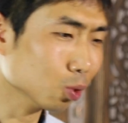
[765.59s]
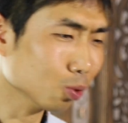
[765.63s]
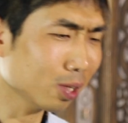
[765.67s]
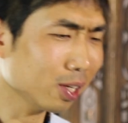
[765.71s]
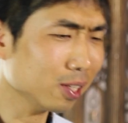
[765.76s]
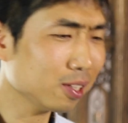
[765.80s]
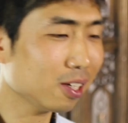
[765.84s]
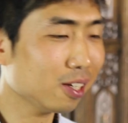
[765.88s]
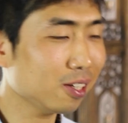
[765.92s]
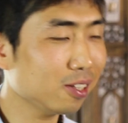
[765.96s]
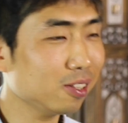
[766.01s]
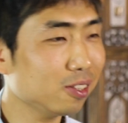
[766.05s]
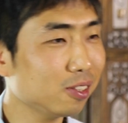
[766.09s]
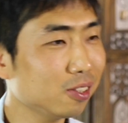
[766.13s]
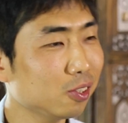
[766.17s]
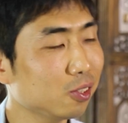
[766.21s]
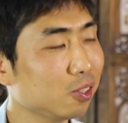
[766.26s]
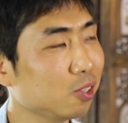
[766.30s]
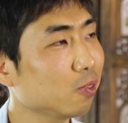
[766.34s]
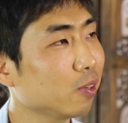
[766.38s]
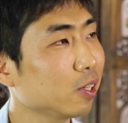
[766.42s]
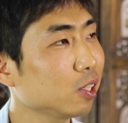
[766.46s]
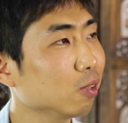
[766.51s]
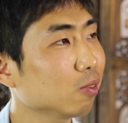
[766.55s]
突然间，
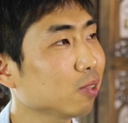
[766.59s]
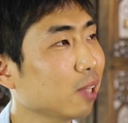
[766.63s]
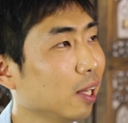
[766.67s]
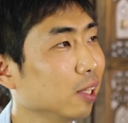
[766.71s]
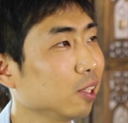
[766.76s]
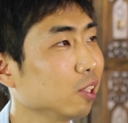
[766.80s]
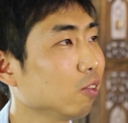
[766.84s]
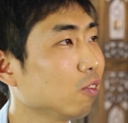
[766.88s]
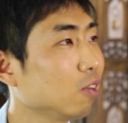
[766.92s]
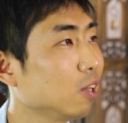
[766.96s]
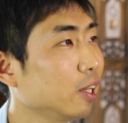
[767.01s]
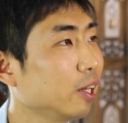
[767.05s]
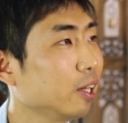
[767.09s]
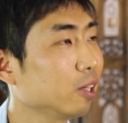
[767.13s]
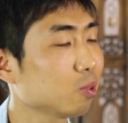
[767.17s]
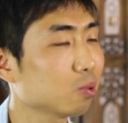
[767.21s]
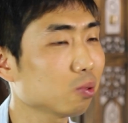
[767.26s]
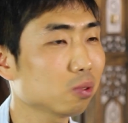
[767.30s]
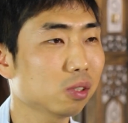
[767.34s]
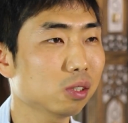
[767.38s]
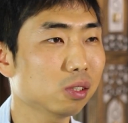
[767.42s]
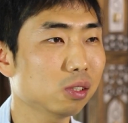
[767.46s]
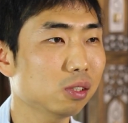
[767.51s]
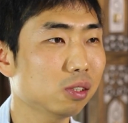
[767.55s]
医院又打电话来
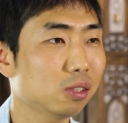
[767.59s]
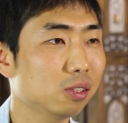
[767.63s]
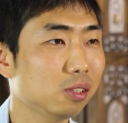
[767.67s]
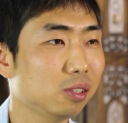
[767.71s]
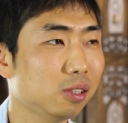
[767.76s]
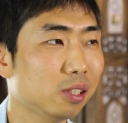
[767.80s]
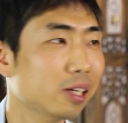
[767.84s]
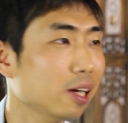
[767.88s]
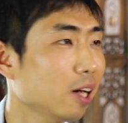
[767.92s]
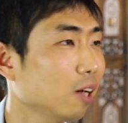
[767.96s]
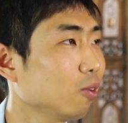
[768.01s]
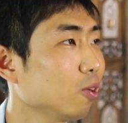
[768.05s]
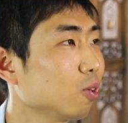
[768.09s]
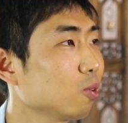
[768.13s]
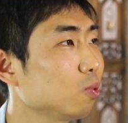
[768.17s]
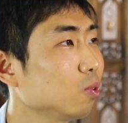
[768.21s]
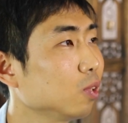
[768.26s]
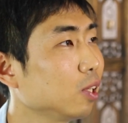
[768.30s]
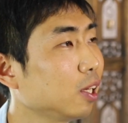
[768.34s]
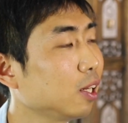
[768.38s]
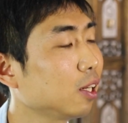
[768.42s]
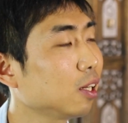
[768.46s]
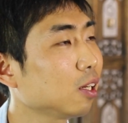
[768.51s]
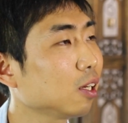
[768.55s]
说：“你赶快
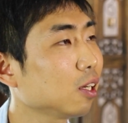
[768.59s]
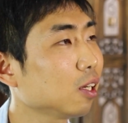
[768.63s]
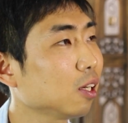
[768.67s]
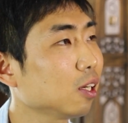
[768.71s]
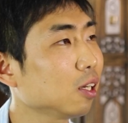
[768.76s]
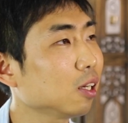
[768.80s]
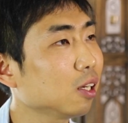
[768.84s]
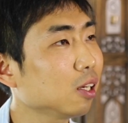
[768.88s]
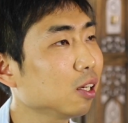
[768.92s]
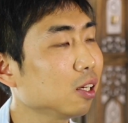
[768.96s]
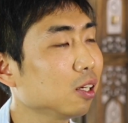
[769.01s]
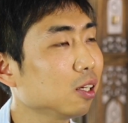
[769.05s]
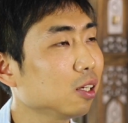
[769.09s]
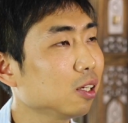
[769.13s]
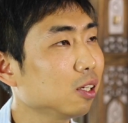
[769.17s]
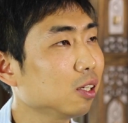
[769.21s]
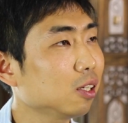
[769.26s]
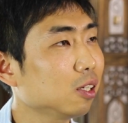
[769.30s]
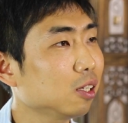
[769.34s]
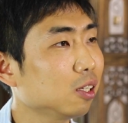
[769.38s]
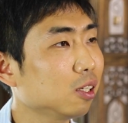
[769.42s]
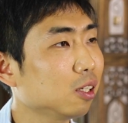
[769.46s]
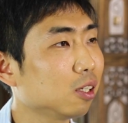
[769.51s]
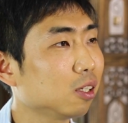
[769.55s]
过
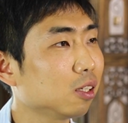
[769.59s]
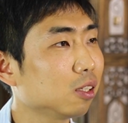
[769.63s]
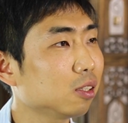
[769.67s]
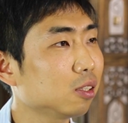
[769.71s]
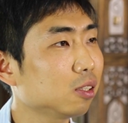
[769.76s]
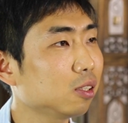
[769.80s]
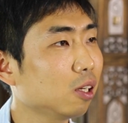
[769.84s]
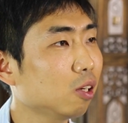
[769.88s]
来。”啊，